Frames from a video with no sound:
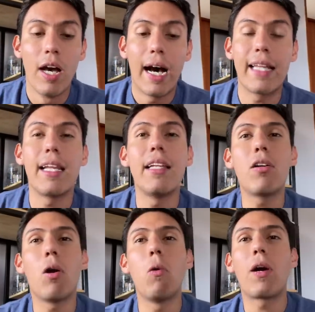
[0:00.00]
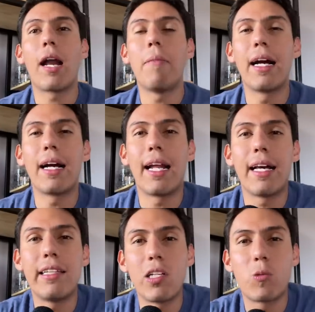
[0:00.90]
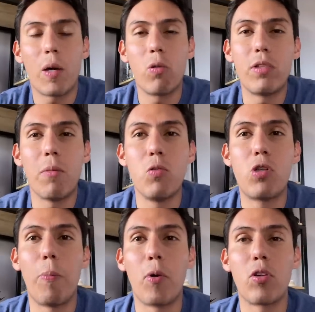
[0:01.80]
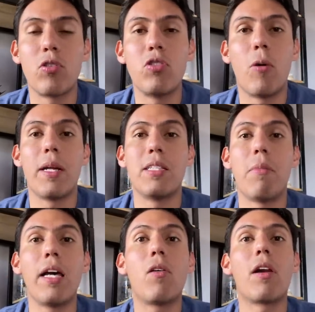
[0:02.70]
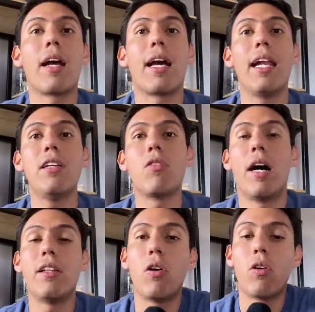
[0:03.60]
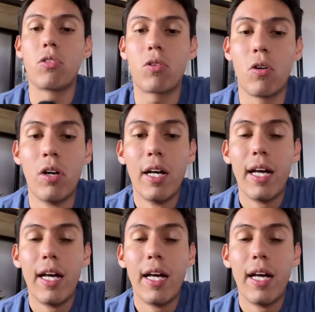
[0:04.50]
Atlético Bucaramanga, la gente nos pregunta mucho por dos nombres, Michael Rangel y Johandri Orozco.